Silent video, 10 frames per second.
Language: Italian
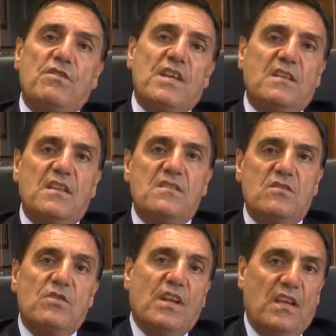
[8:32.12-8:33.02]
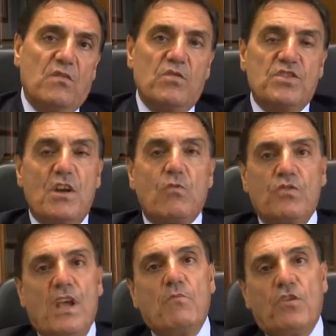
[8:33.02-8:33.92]
di attenzione che noi ci
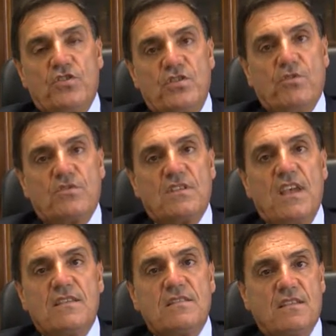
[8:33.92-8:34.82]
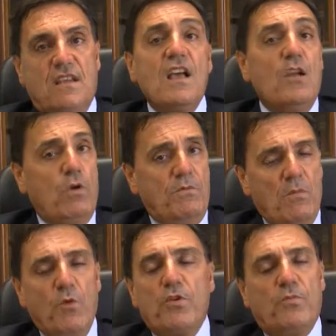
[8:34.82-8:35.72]
auguriamo che ci possa essere. Lo
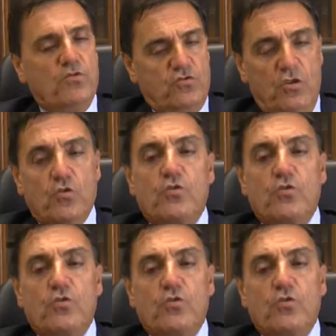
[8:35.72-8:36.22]
abbiamo proposto e lo